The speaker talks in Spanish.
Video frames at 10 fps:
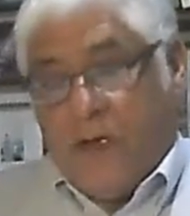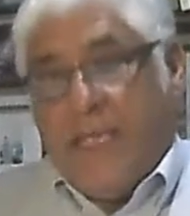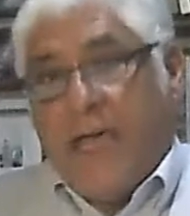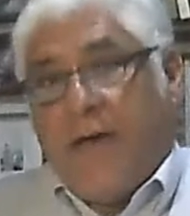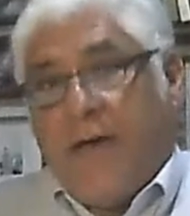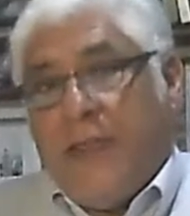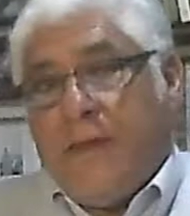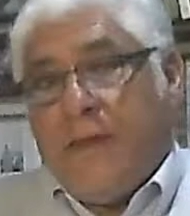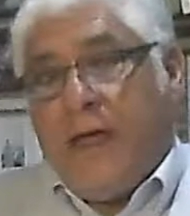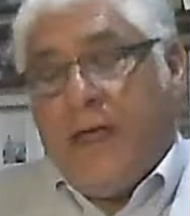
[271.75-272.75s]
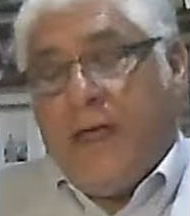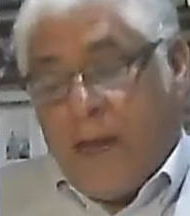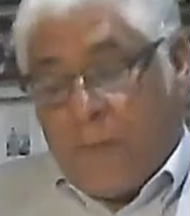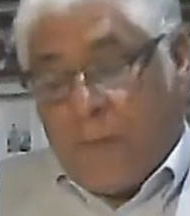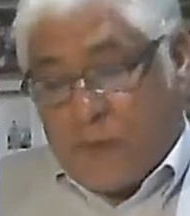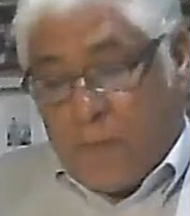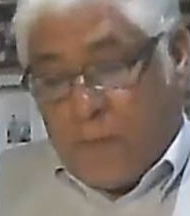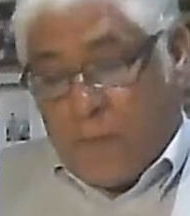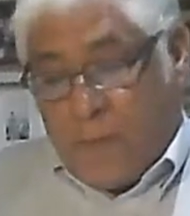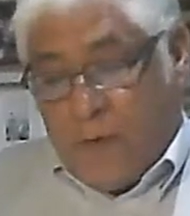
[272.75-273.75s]
Y afirma el apóstol
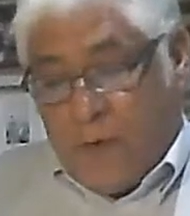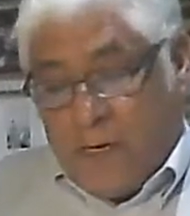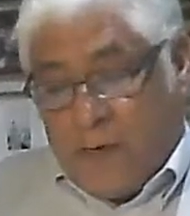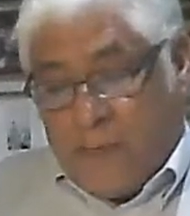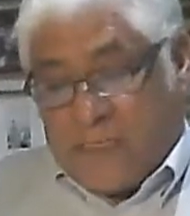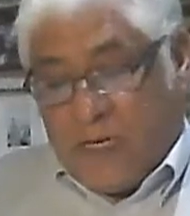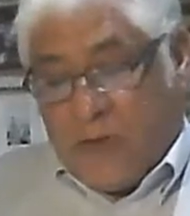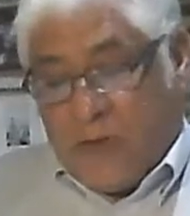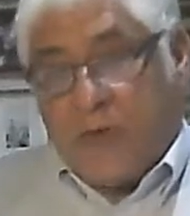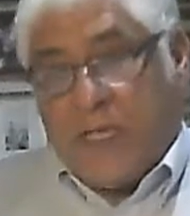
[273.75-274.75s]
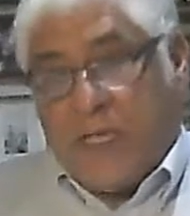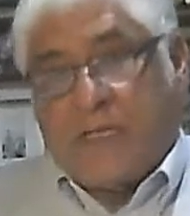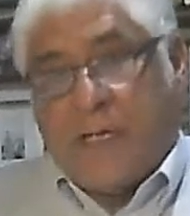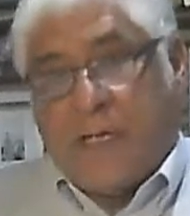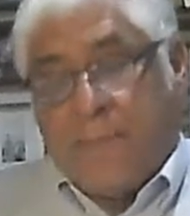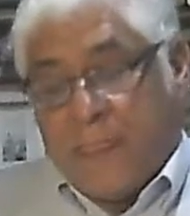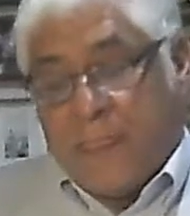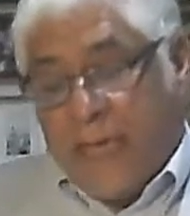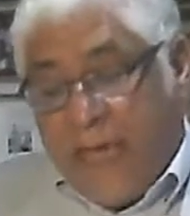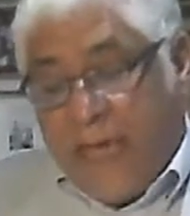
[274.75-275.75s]
Pablo en el versículo 15,
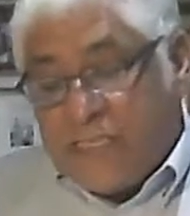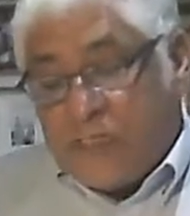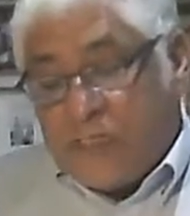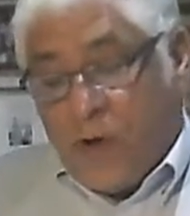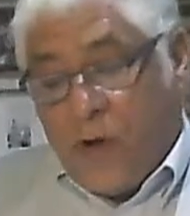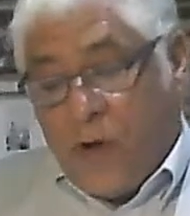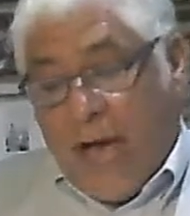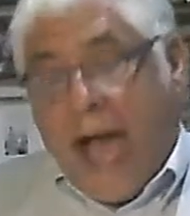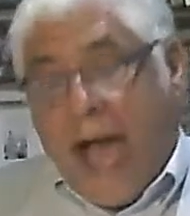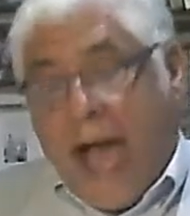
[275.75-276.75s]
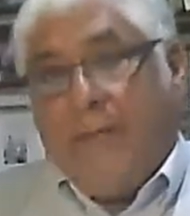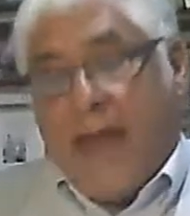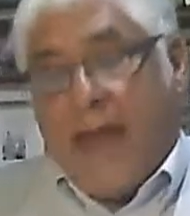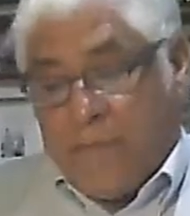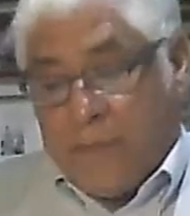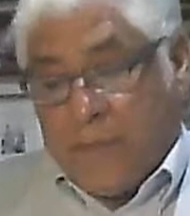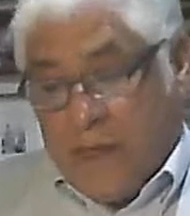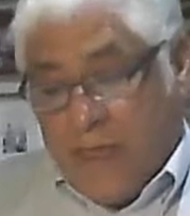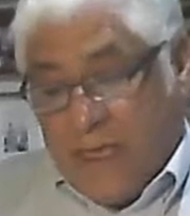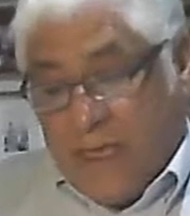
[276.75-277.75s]
esto habla
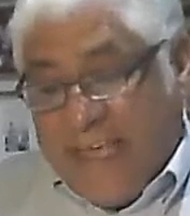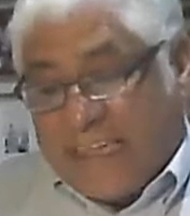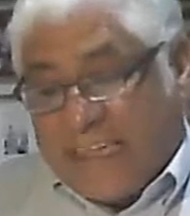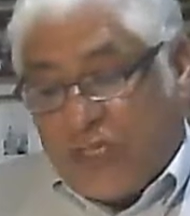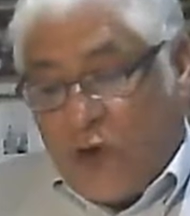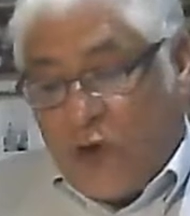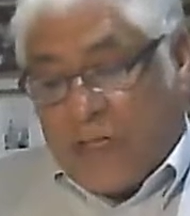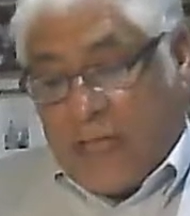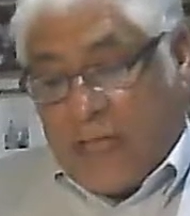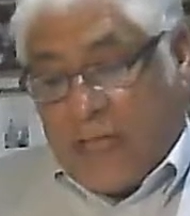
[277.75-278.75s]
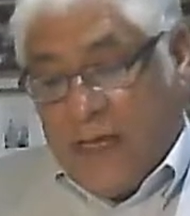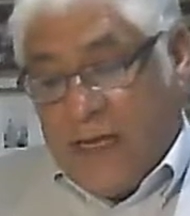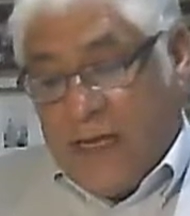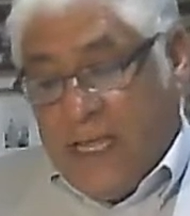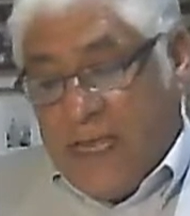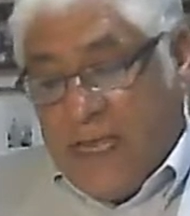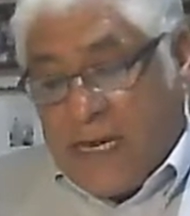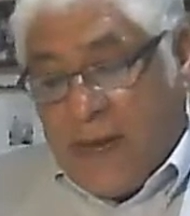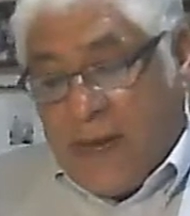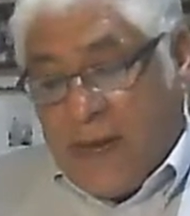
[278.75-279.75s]
y exhorta y
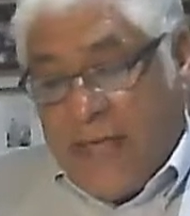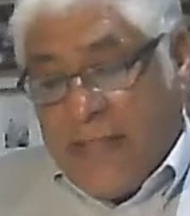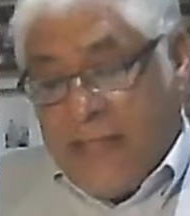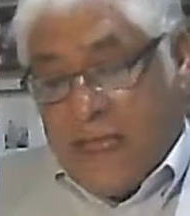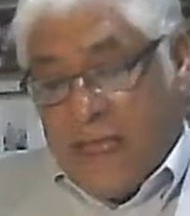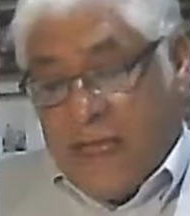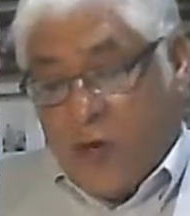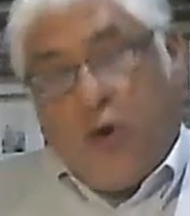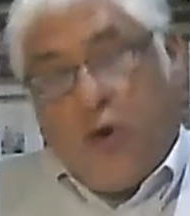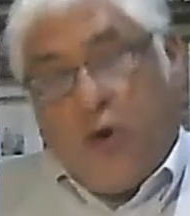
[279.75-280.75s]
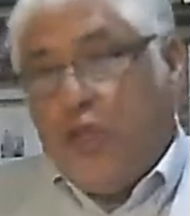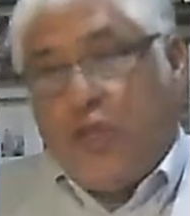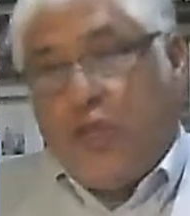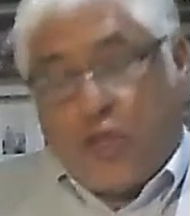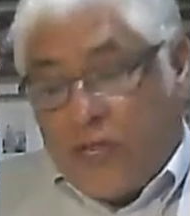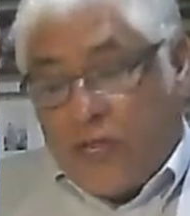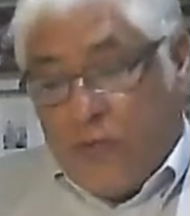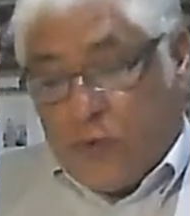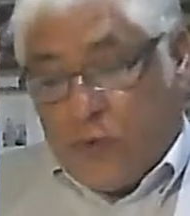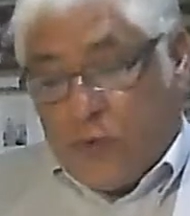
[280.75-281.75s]
reprende con toda
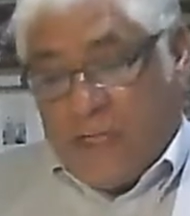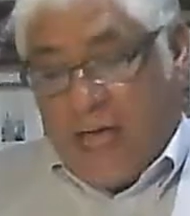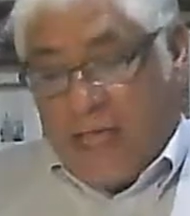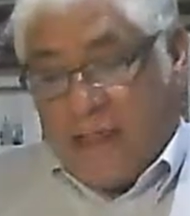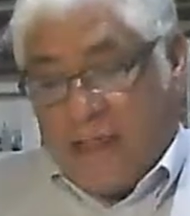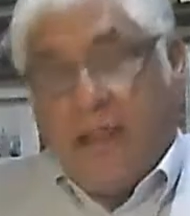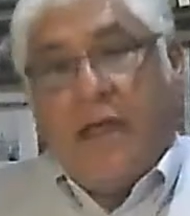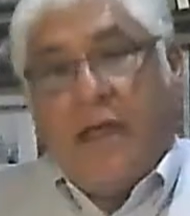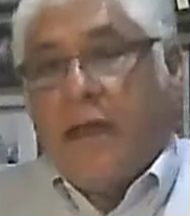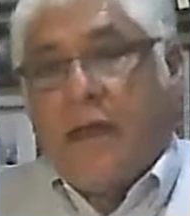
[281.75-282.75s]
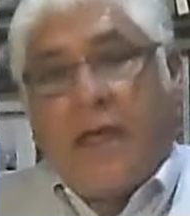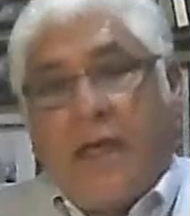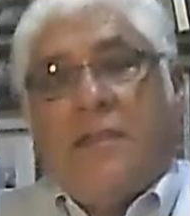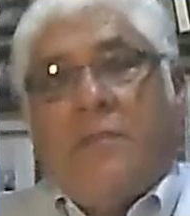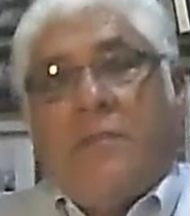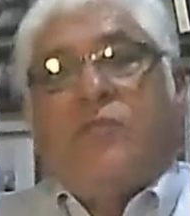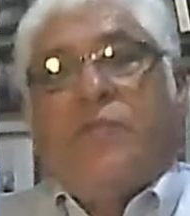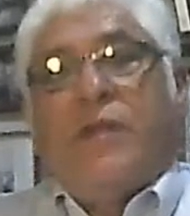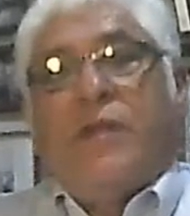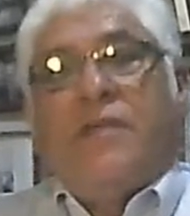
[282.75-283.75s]
autoridad, nadie te
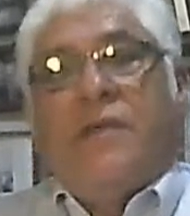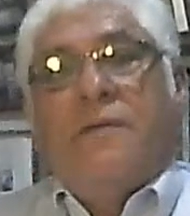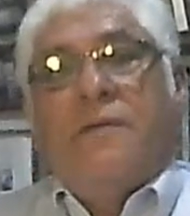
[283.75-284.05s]
menosprecie.